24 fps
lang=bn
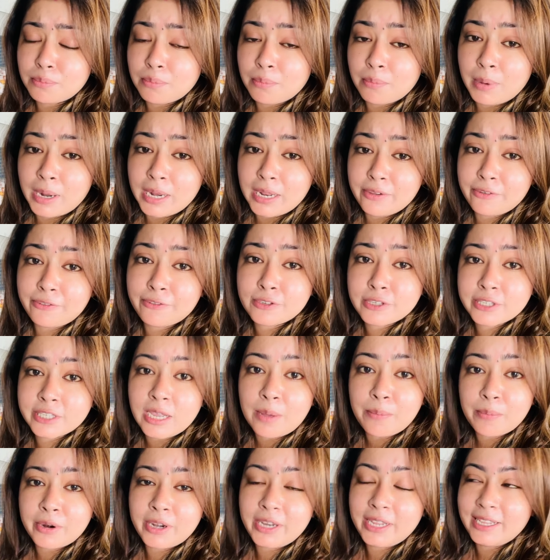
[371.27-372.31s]
মানে
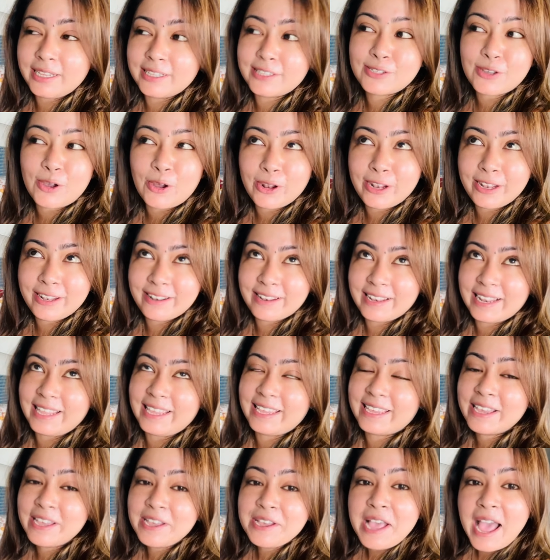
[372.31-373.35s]
সামারি ইটস অল লাইক
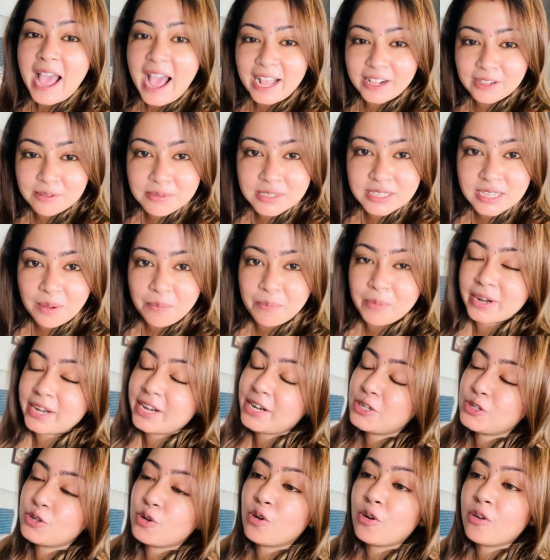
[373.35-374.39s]
একদম সামারের
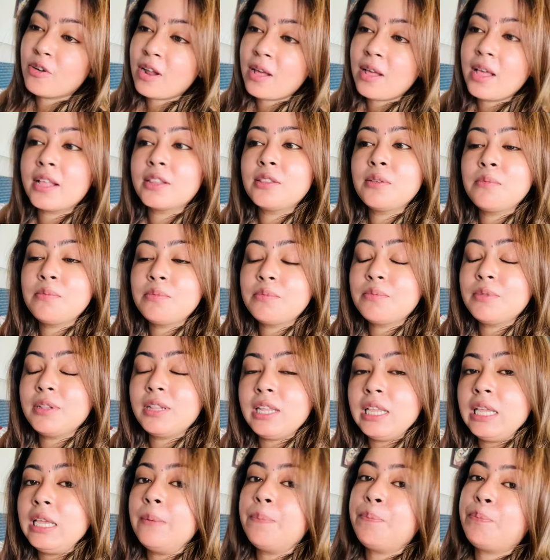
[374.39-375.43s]
জন্য না একদম
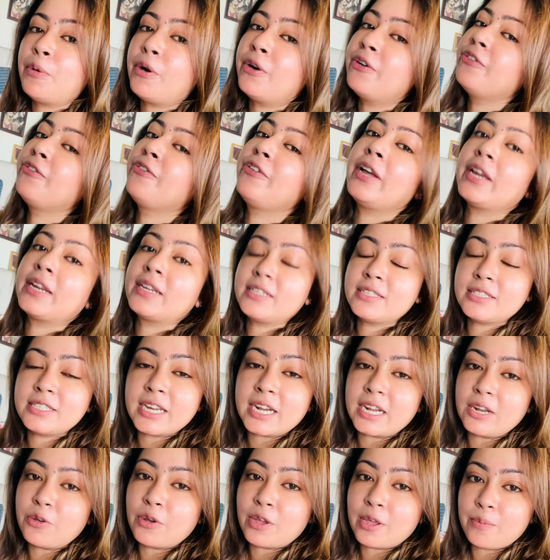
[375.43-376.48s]
দি পারফেক্ট
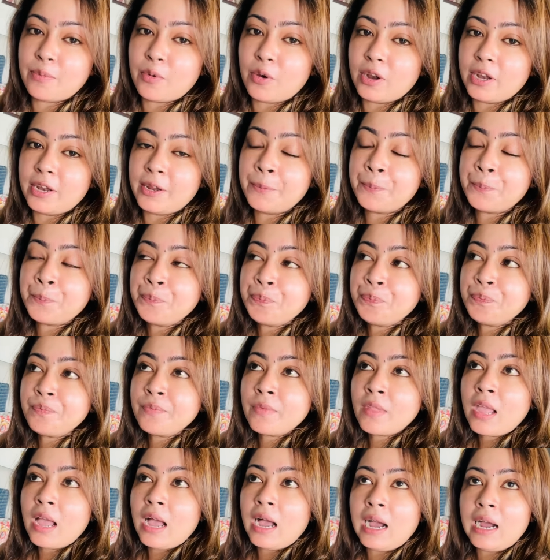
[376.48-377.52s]
যেগুলোকে বলে
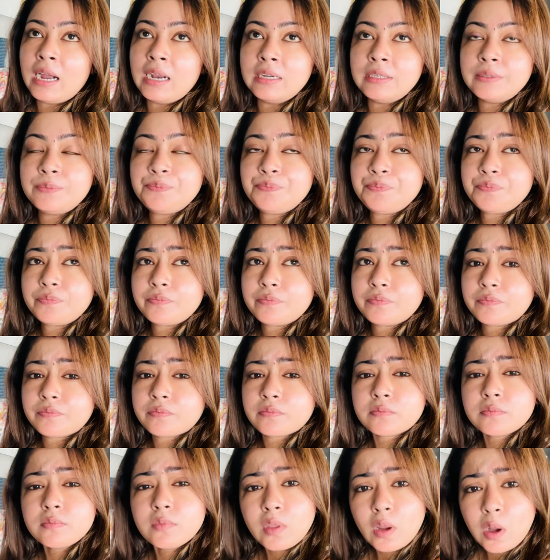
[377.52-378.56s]
আর
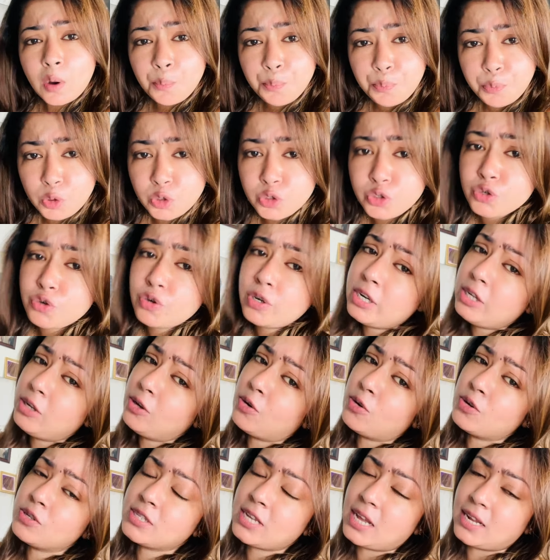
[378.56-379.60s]
প্রচুর
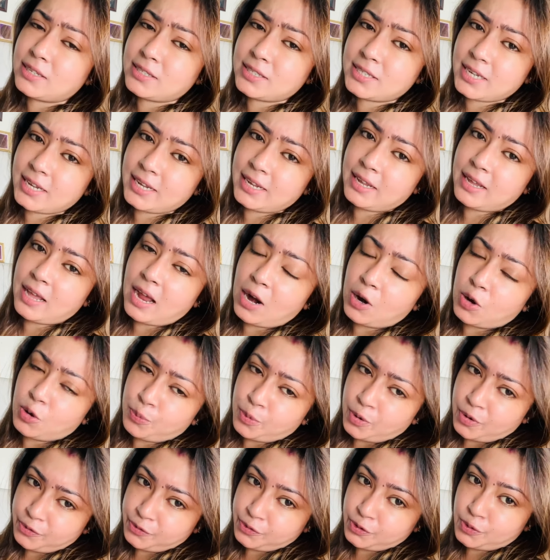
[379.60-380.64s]
ডিওস আছে আরও
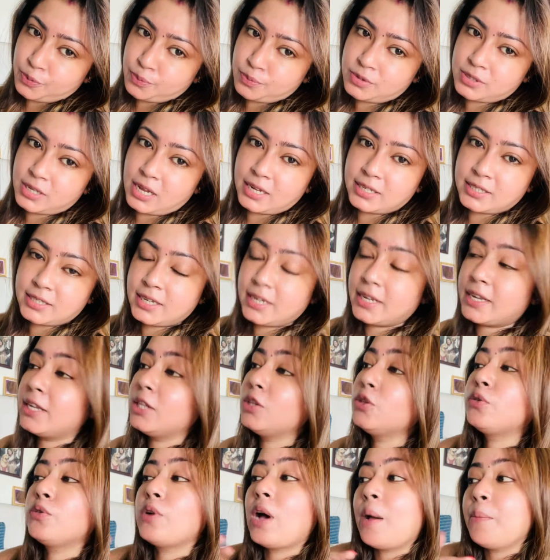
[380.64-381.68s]
পারফিউমস আছে
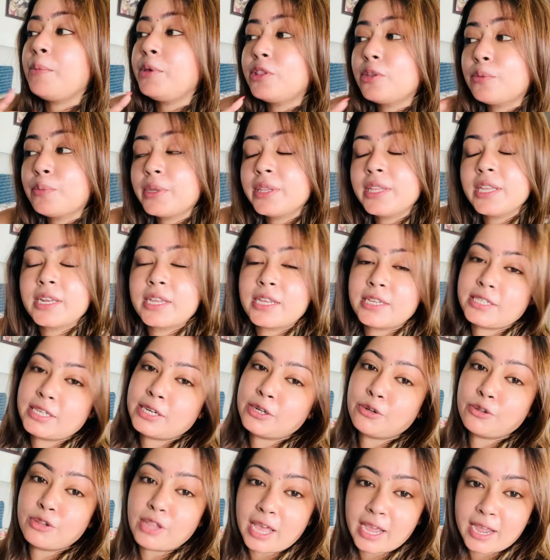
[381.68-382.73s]
কিন্তু আমি তোমাদেরকে
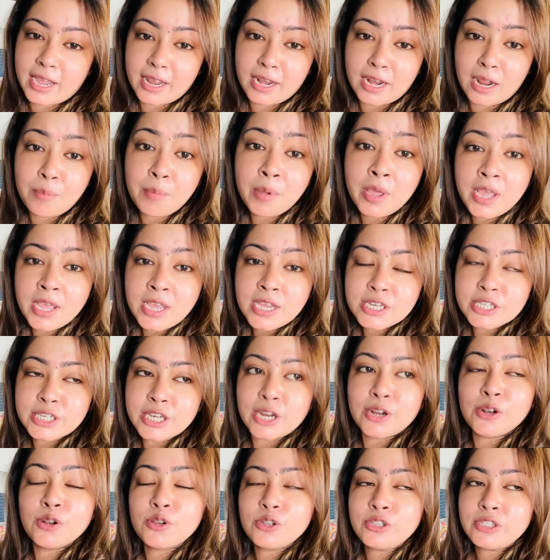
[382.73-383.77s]
যেগুলো দেখালাম
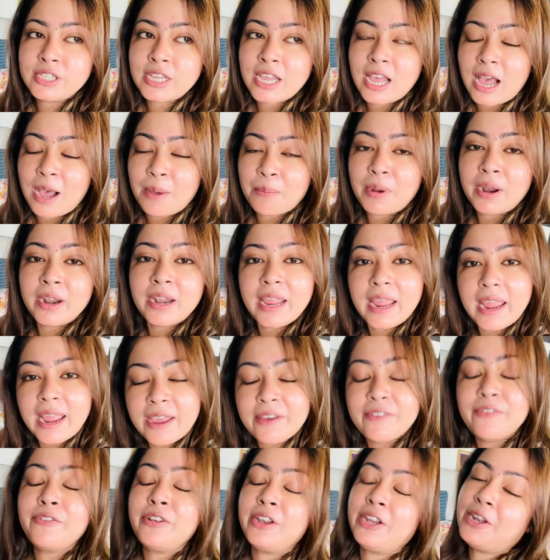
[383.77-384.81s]
সেগুলো হচ্ছে আমার
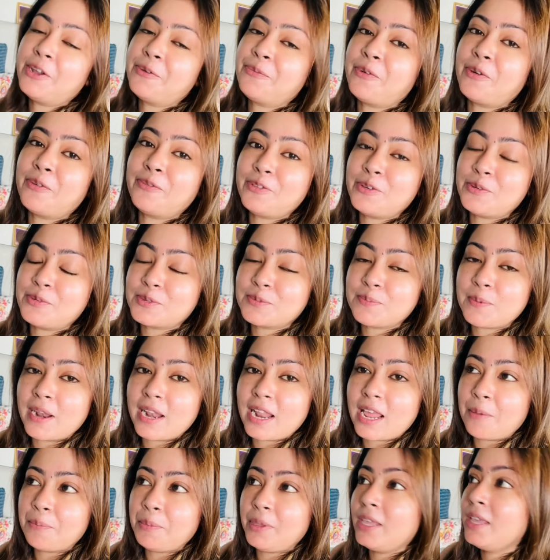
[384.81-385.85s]
এভরিডে পারফিউমস মানে
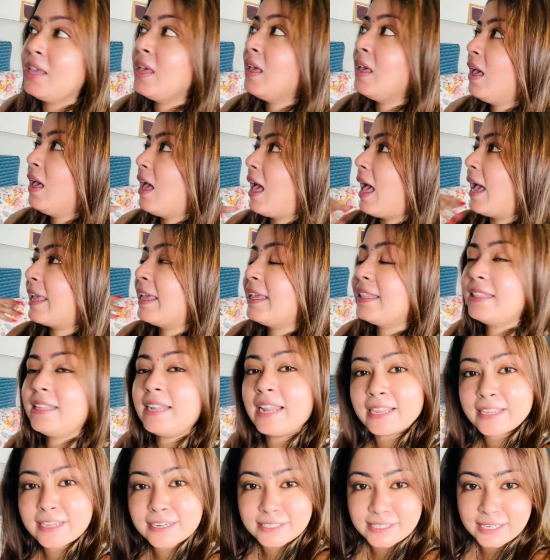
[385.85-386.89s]
আমি এক এক দিন
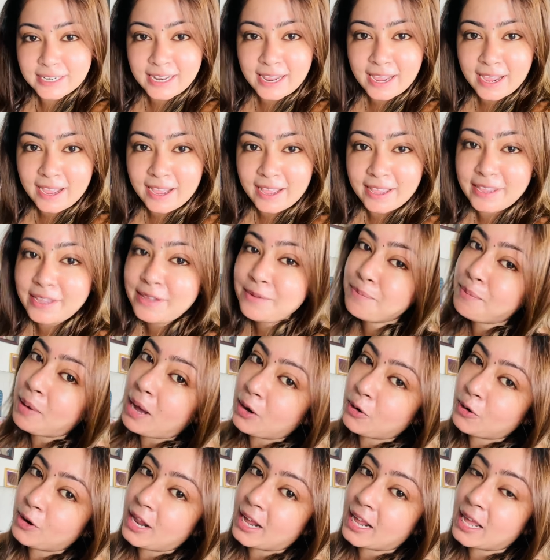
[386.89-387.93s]
এক একটা লাগাই
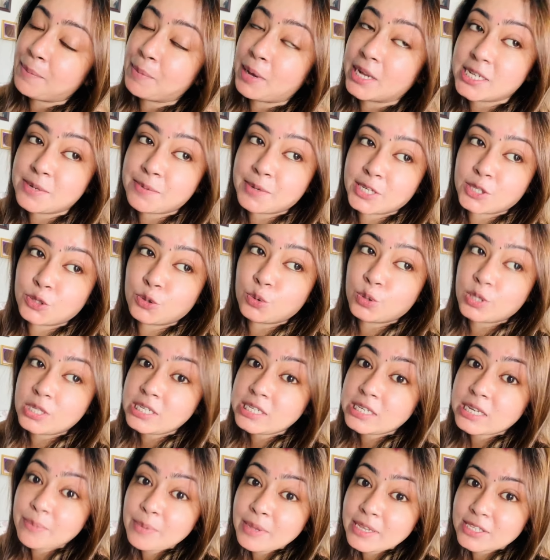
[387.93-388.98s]
ভালো লাগে মাঝে মাঝে দু
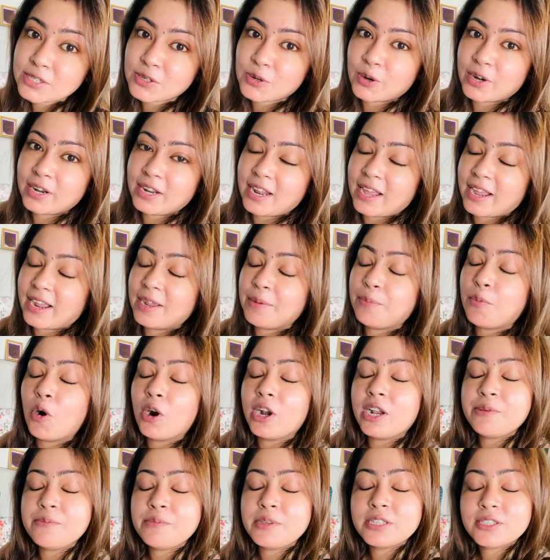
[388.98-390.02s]
তিনটে মিক্স করে লাগাই
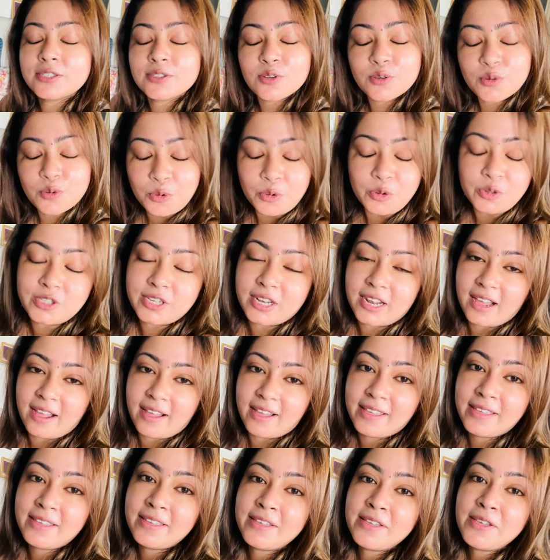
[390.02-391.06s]
বডি মিক্স তো রোজ
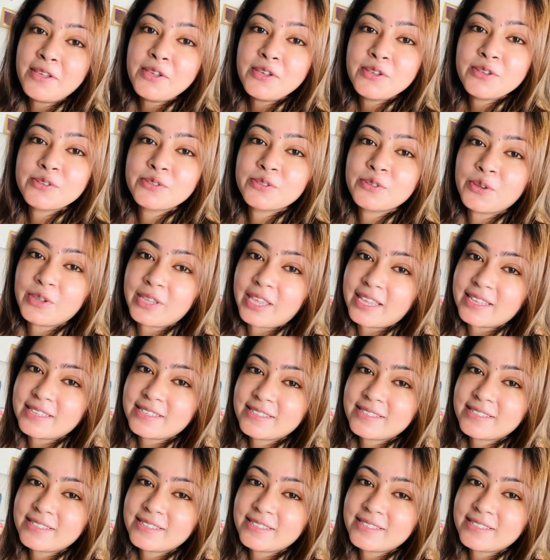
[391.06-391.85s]
লাগাই সো ইয়েস